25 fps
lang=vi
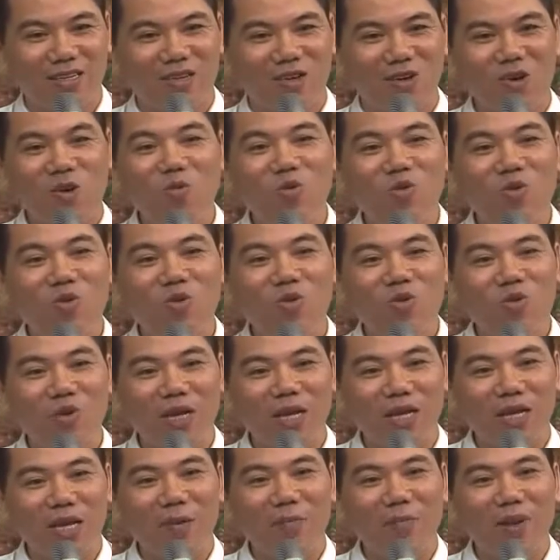nó không đủ
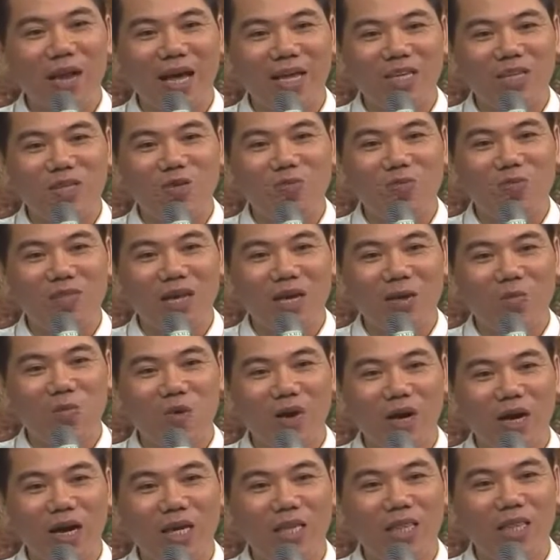để đem lại cho chúng ta
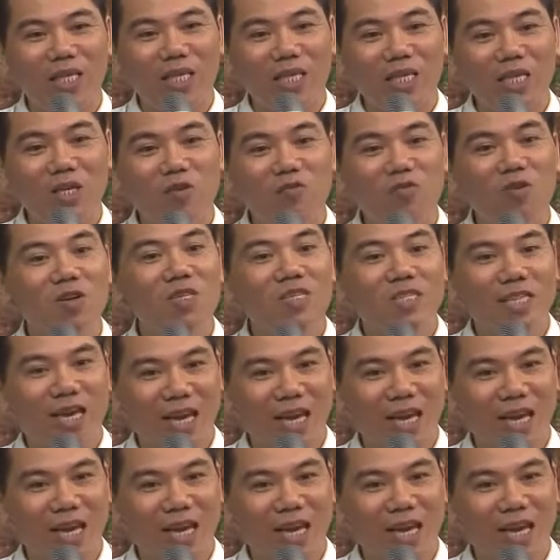một cái tình yêu vững